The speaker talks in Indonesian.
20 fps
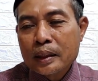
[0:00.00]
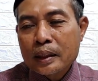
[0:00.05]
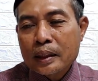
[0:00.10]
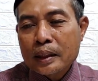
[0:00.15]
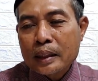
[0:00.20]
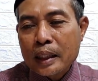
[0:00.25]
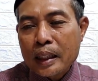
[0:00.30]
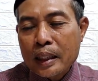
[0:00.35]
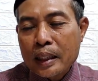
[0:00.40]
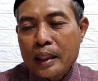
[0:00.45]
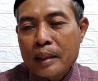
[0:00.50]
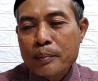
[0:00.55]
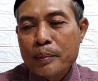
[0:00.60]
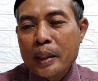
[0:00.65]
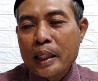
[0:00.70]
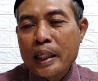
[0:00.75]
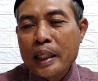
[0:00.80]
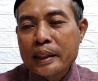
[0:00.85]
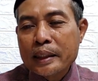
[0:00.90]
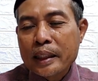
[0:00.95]
karena
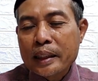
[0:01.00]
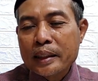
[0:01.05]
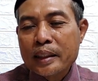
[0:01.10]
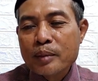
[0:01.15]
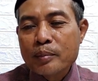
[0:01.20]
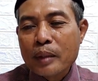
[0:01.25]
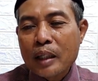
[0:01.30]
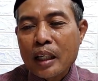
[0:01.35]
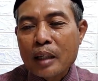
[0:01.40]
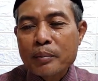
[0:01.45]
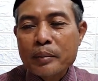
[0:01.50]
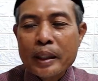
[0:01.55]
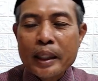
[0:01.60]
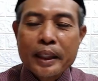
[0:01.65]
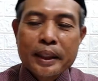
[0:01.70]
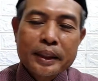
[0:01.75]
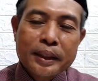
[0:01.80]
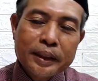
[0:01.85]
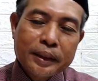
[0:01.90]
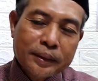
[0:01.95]
begadang di malam
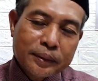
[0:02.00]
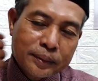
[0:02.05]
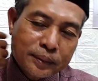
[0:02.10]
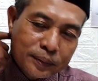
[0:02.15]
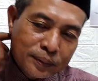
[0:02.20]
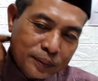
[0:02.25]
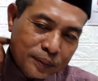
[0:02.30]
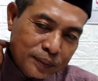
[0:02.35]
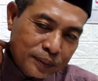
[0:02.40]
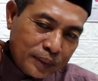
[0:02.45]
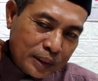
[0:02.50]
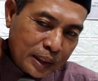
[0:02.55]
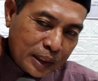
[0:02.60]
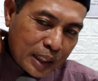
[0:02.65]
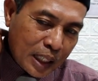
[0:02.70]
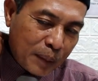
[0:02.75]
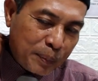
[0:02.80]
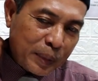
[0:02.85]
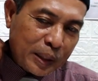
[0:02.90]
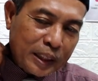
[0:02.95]
hari
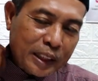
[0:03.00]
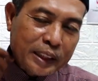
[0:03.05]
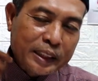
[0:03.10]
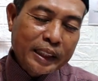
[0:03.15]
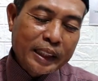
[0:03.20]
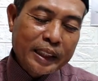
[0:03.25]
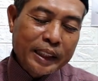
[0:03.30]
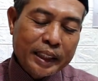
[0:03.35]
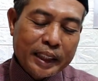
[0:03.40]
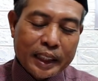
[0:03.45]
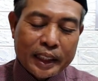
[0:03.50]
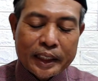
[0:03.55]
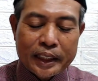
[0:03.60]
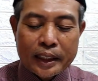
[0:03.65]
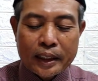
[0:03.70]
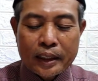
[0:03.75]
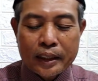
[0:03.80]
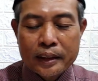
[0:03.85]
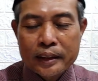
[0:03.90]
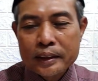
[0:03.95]
apa yang terjadi
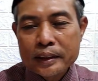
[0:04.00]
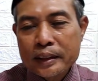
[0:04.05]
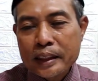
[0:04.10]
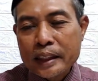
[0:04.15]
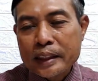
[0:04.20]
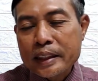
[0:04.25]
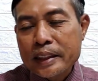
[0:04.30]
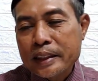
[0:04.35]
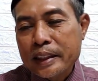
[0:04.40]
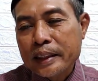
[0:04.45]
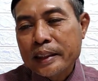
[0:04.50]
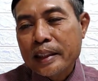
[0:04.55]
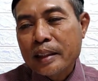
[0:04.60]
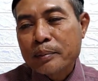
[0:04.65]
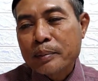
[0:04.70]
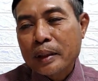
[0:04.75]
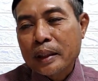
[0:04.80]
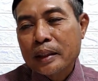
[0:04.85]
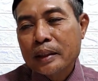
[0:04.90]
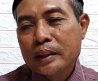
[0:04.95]
kira-kira natijanya
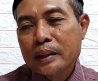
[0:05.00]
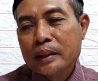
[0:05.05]
apa